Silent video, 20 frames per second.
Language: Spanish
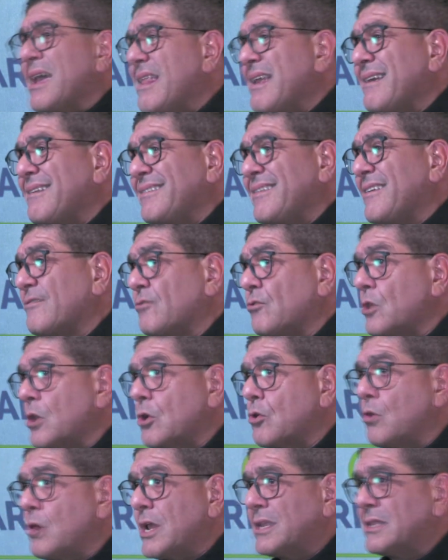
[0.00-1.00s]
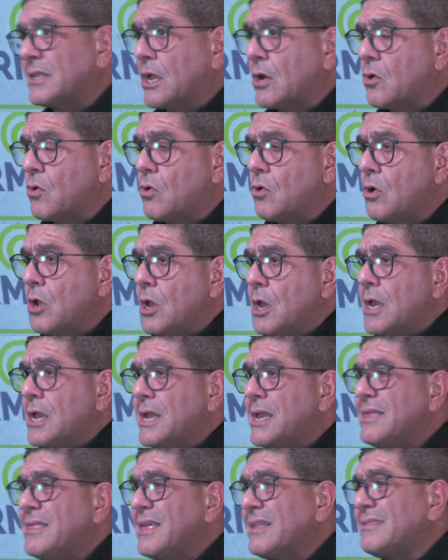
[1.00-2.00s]
exceso de colesterol
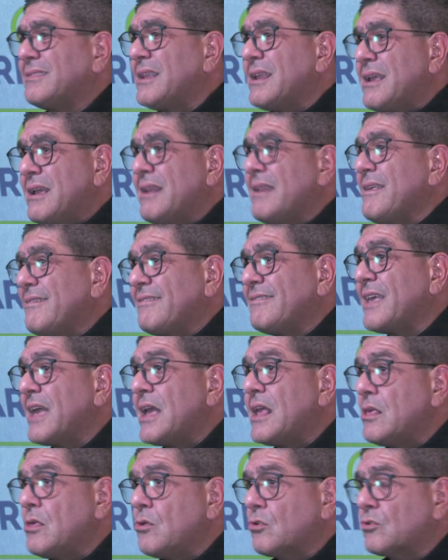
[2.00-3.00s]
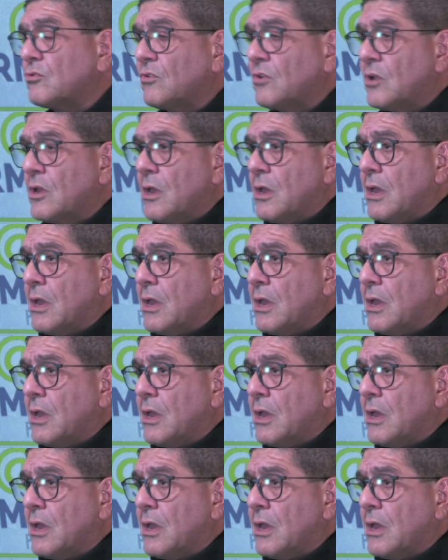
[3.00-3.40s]
y de triglicéridos.